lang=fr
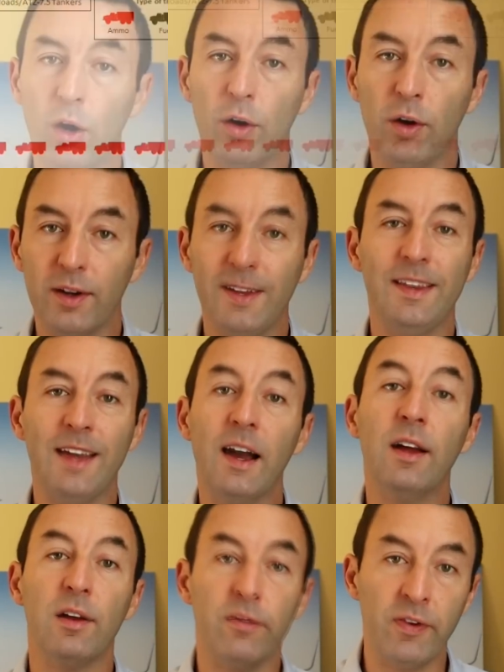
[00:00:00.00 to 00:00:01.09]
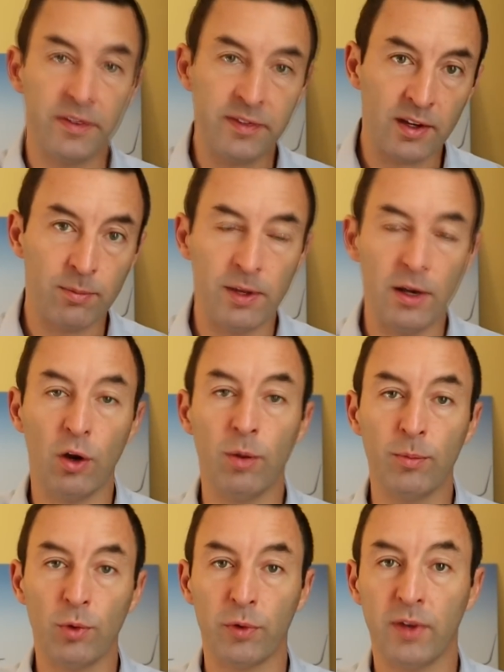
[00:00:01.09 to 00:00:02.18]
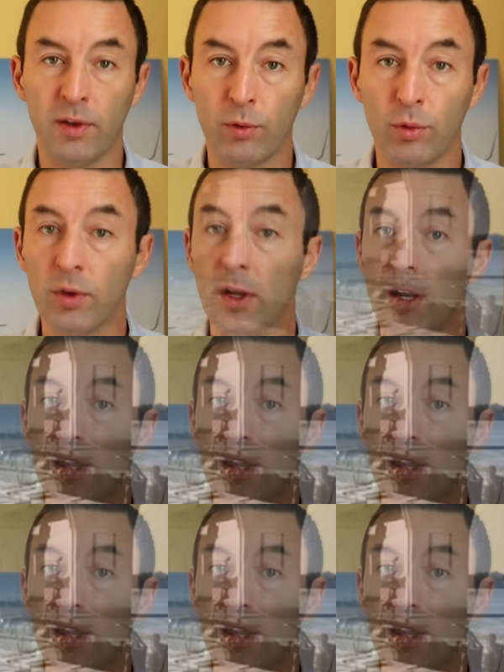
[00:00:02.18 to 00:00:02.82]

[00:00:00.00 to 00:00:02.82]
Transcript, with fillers: Or, il y a 25 000 hommes dans cette zone